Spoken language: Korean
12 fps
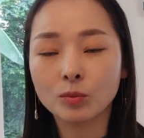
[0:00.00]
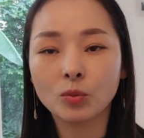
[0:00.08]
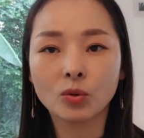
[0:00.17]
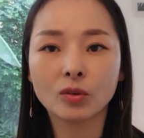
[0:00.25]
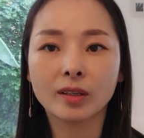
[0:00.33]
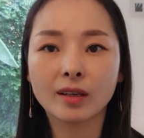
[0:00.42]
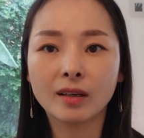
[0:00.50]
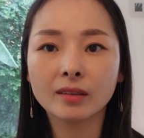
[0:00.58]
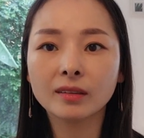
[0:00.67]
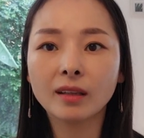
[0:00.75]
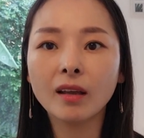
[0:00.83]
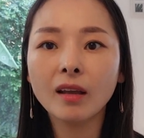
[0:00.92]
모르니까.
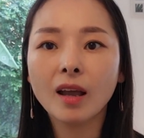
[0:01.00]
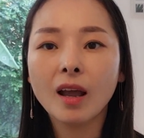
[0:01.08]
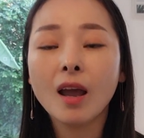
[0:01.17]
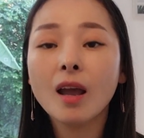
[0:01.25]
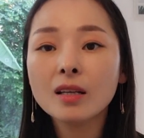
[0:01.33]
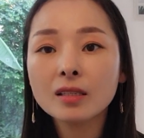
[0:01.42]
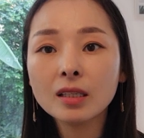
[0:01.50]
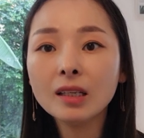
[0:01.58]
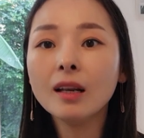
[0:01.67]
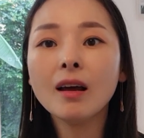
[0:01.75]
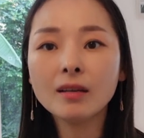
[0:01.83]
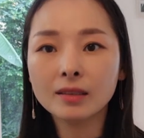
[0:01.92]
근데
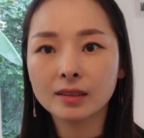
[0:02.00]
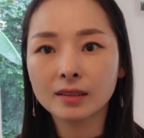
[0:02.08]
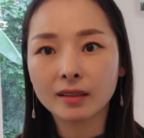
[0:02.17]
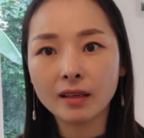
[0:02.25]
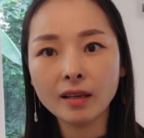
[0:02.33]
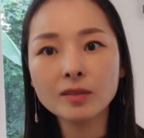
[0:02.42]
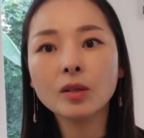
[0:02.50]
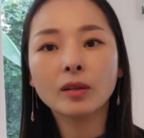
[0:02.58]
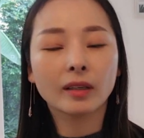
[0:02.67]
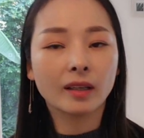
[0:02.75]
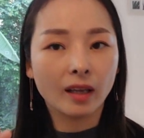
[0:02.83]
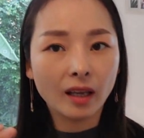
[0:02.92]
신랑은 계속
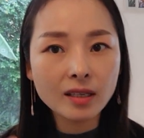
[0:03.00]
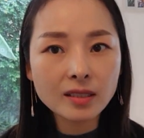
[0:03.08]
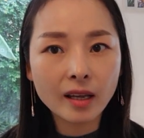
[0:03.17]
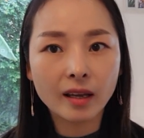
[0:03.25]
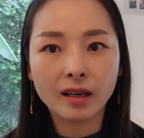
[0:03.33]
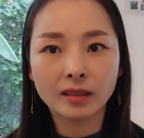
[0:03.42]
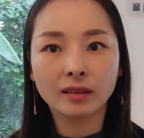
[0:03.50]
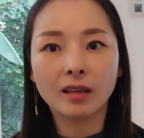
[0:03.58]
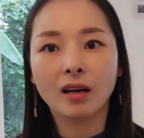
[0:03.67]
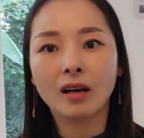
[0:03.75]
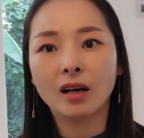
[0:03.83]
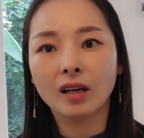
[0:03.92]
이렇게 회사에
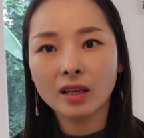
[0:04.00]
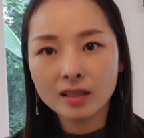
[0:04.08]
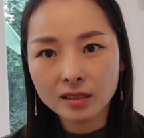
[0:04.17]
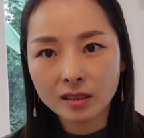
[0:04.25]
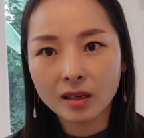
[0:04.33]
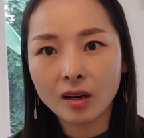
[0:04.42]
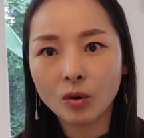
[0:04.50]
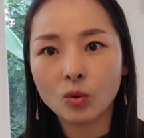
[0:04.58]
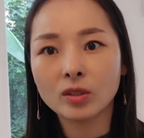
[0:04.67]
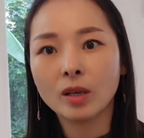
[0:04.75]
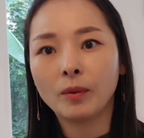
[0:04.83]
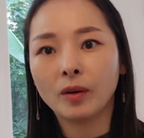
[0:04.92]
갔다가 회식하고
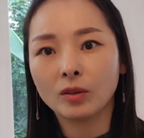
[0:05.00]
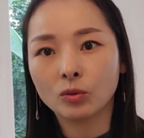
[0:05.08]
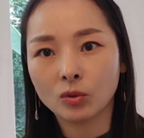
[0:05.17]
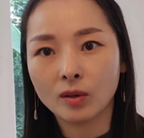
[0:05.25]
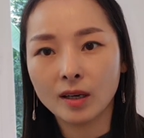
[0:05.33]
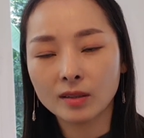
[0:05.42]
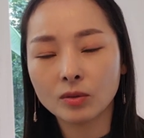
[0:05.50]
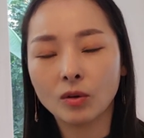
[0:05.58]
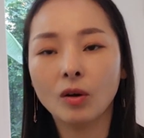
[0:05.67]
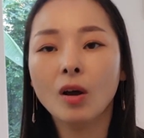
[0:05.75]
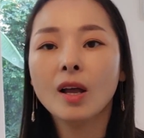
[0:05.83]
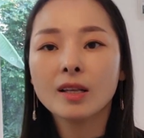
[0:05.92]
새벽에 들어와서